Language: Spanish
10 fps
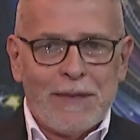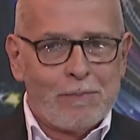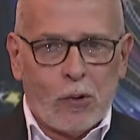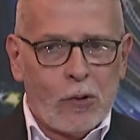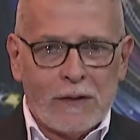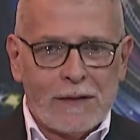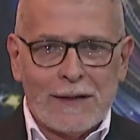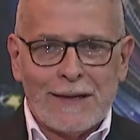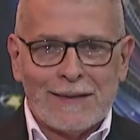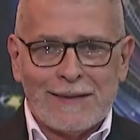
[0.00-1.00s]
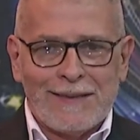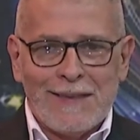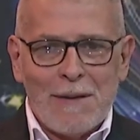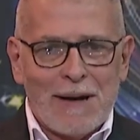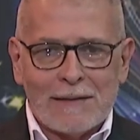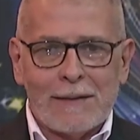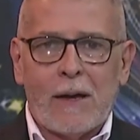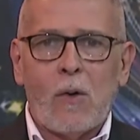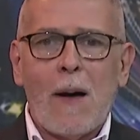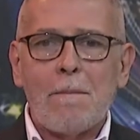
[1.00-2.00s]
puedo decir que es
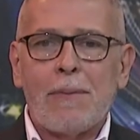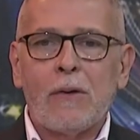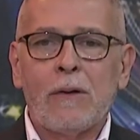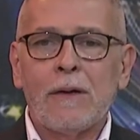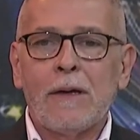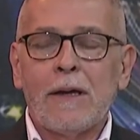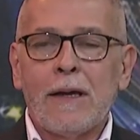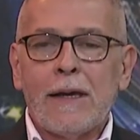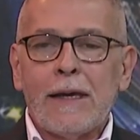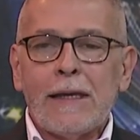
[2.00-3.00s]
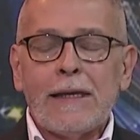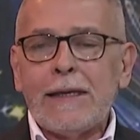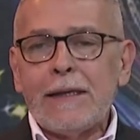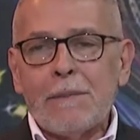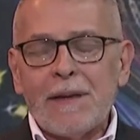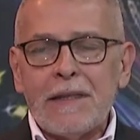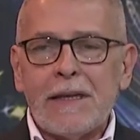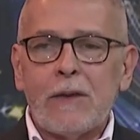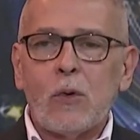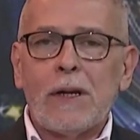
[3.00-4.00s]
demasiado amplio y
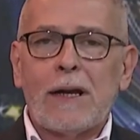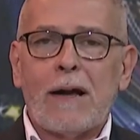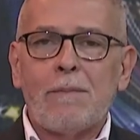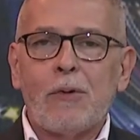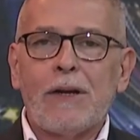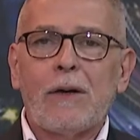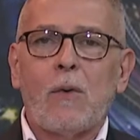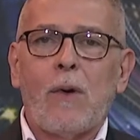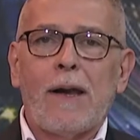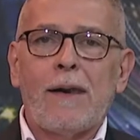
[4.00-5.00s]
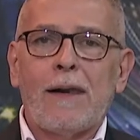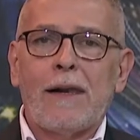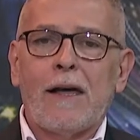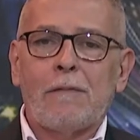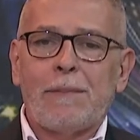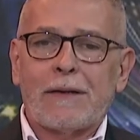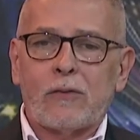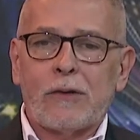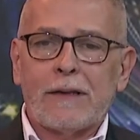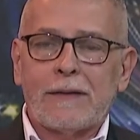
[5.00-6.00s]
dependiendo del campo en el cual las
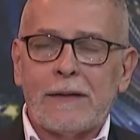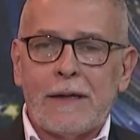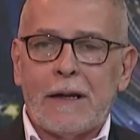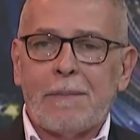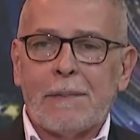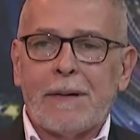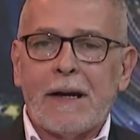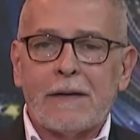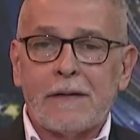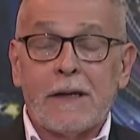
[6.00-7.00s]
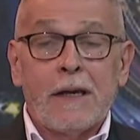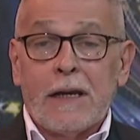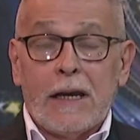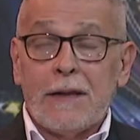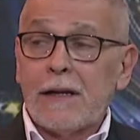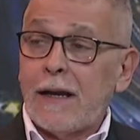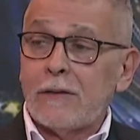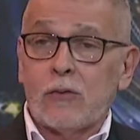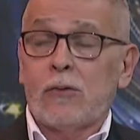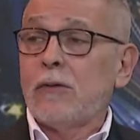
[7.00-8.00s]
personas quieran prepararse. En el
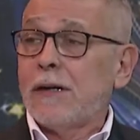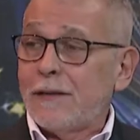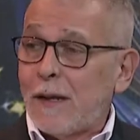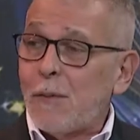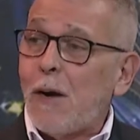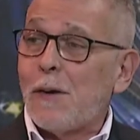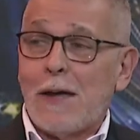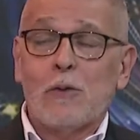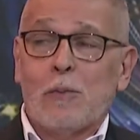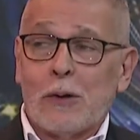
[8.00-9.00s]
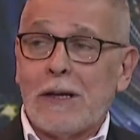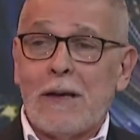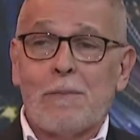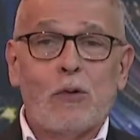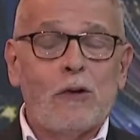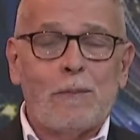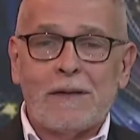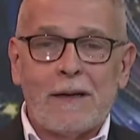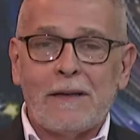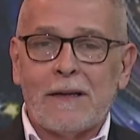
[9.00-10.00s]
caso que estamos hablando, por ejemplo, de
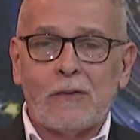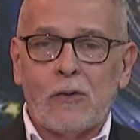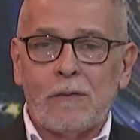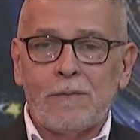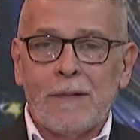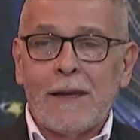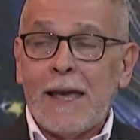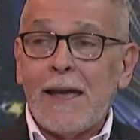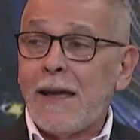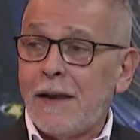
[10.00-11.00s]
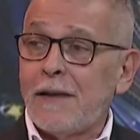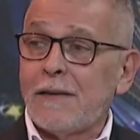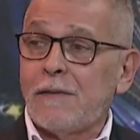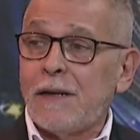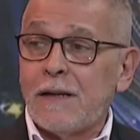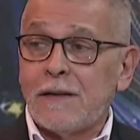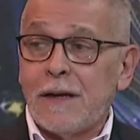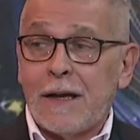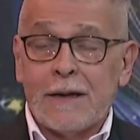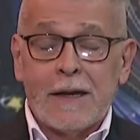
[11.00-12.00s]
especialización en gerencia
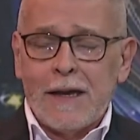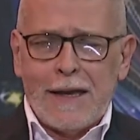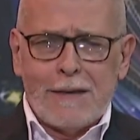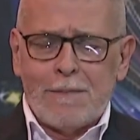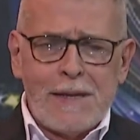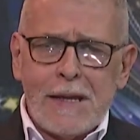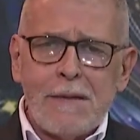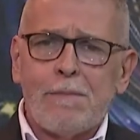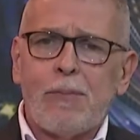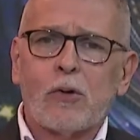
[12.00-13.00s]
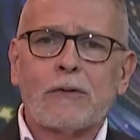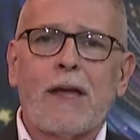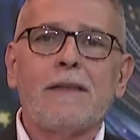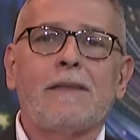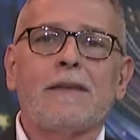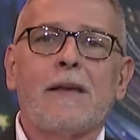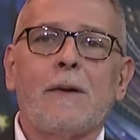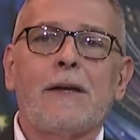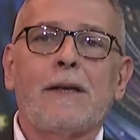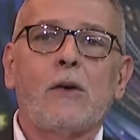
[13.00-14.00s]
financiera, es bien importante
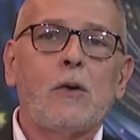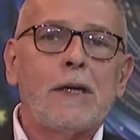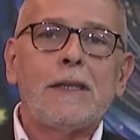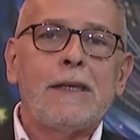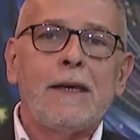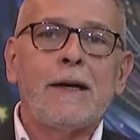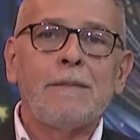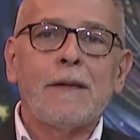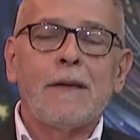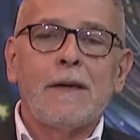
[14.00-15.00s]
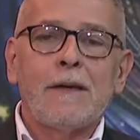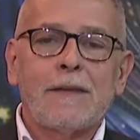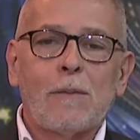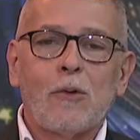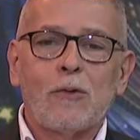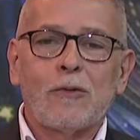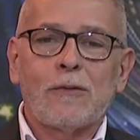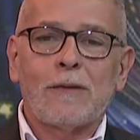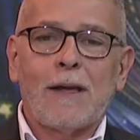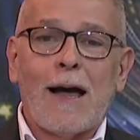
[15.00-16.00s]
saber que hoy en día
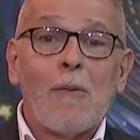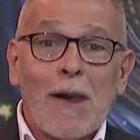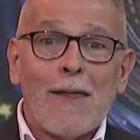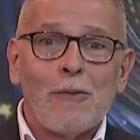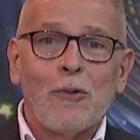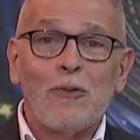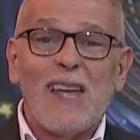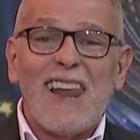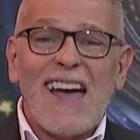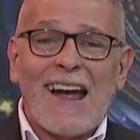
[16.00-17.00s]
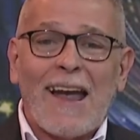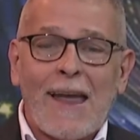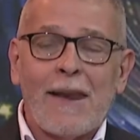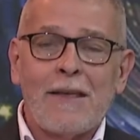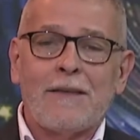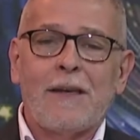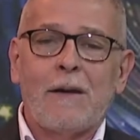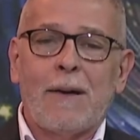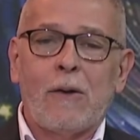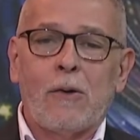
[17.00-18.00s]
estamos hablando de la gerencia
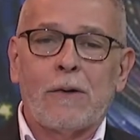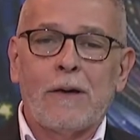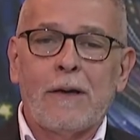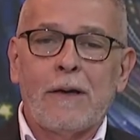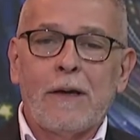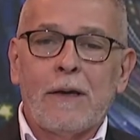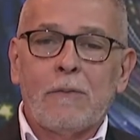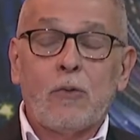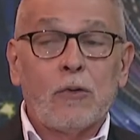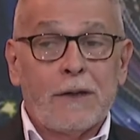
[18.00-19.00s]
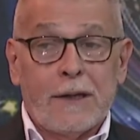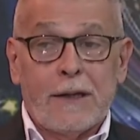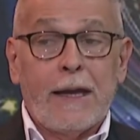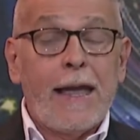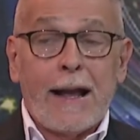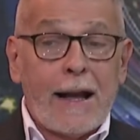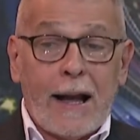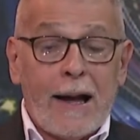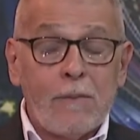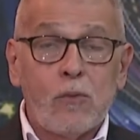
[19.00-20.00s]
del valor, donde
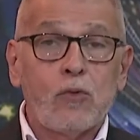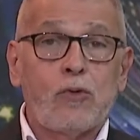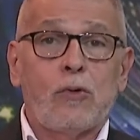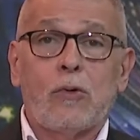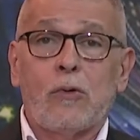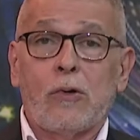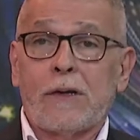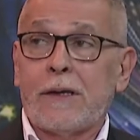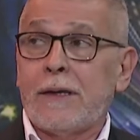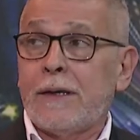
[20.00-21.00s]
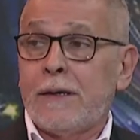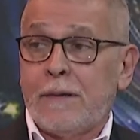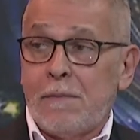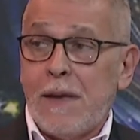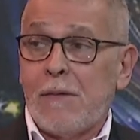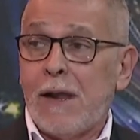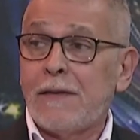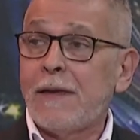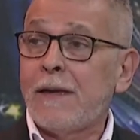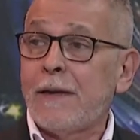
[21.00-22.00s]
encaja mucho con lo que me
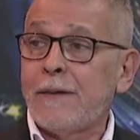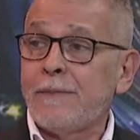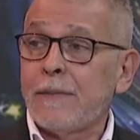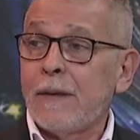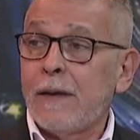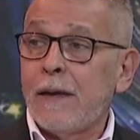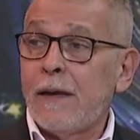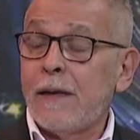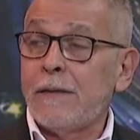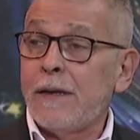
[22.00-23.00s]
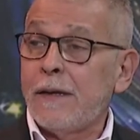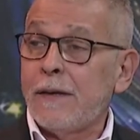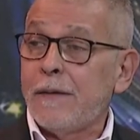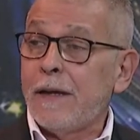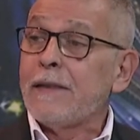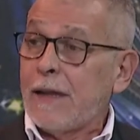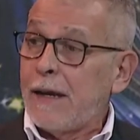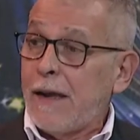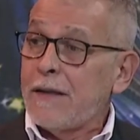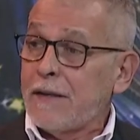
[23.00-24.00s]
hablas de, eh,
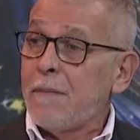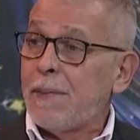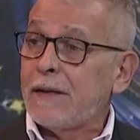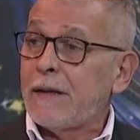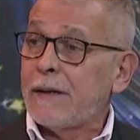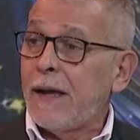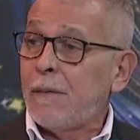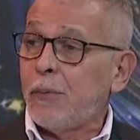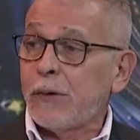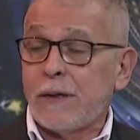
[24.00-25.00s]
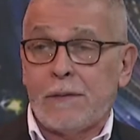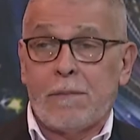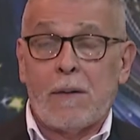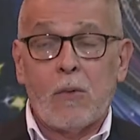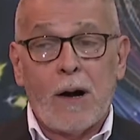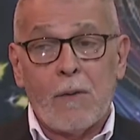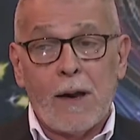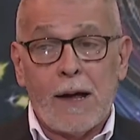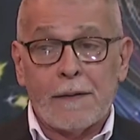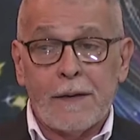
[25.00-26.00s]
inteligencia, empresarial. porque vamos a
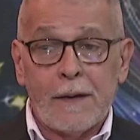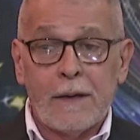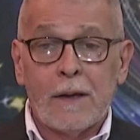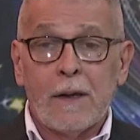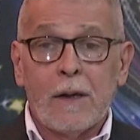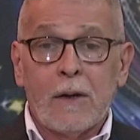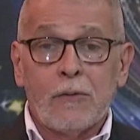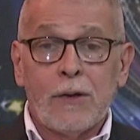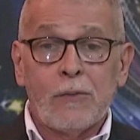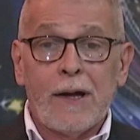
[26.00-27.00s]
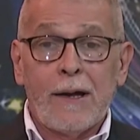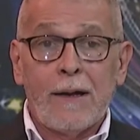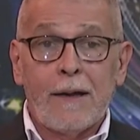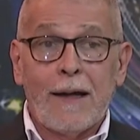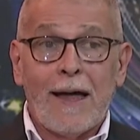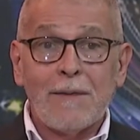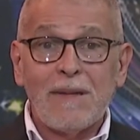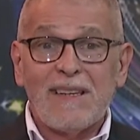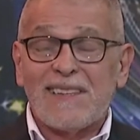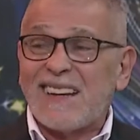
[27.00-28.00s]
hablar de, de una
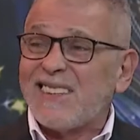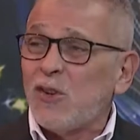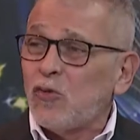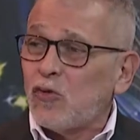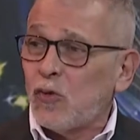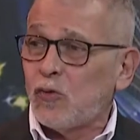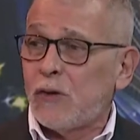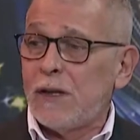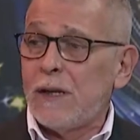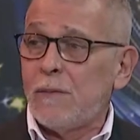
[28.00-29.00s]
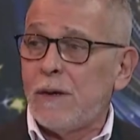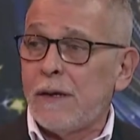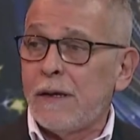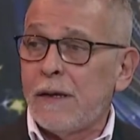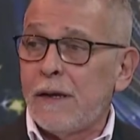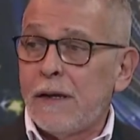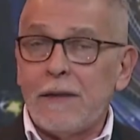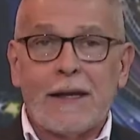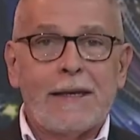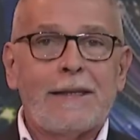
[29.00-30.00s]
administración sostenible
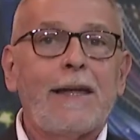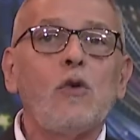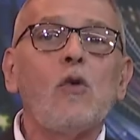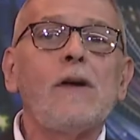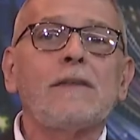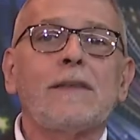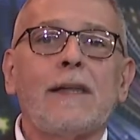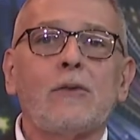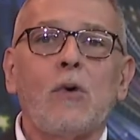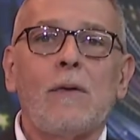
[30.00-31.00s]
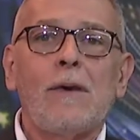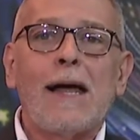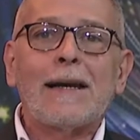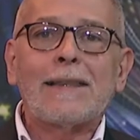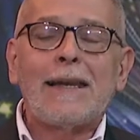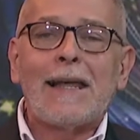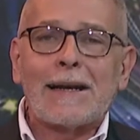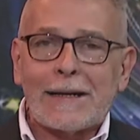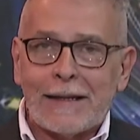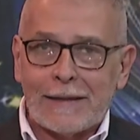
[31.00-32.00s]
de que ya no es tanto hablar de la
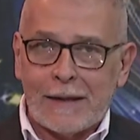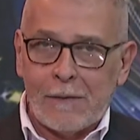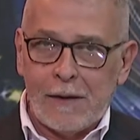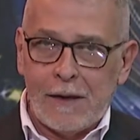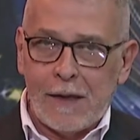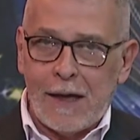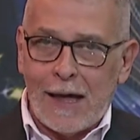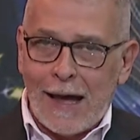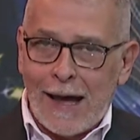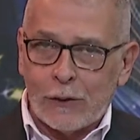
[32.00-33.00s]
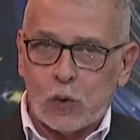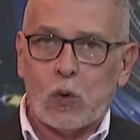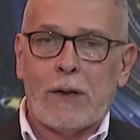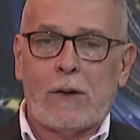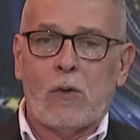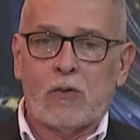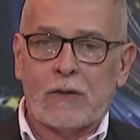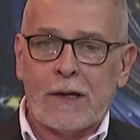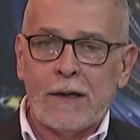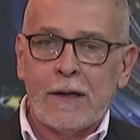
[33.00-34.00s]
rentabilidad a toda
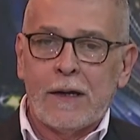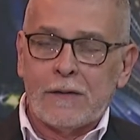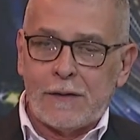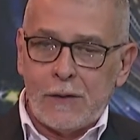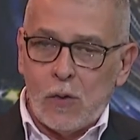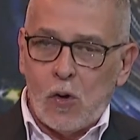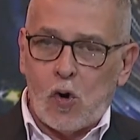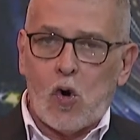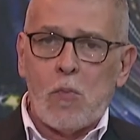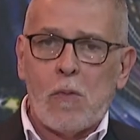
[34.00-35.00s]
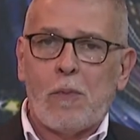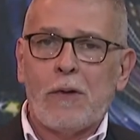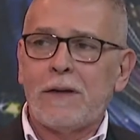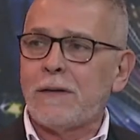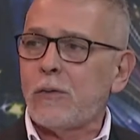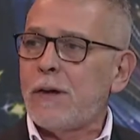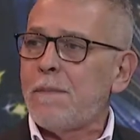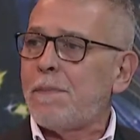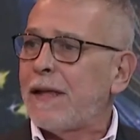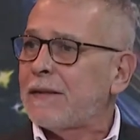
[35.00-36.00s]
costa, sino cómo puede ser una
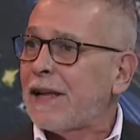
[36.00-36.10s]
empresa